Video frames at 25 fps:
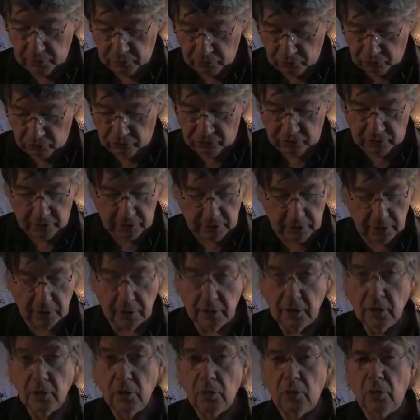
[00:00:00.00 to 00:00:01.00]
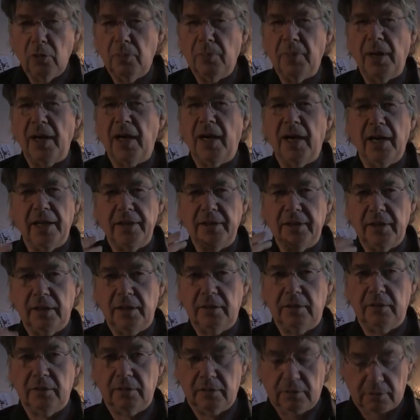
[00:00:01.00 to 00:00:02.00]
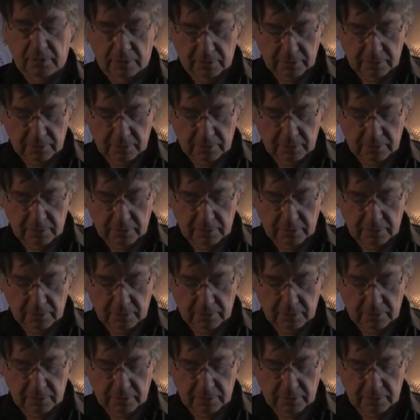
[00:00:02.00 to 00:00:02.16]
de chier, le mal à la tête.